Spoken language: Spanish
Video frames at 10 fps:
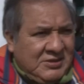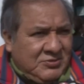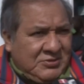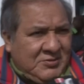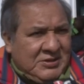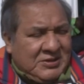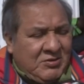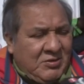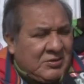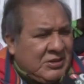y justamente
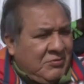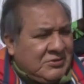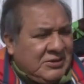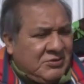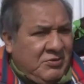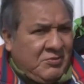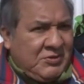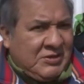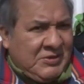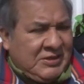estamos, ya
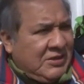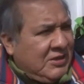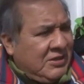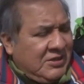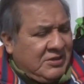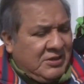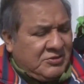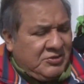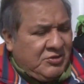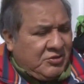estuvimos esta mañana eh,
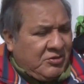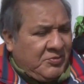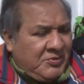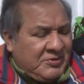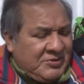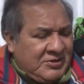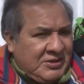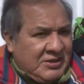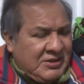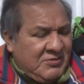reunido con el profesor
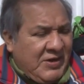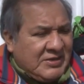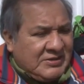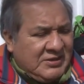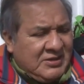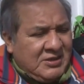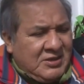eh, Ibarra,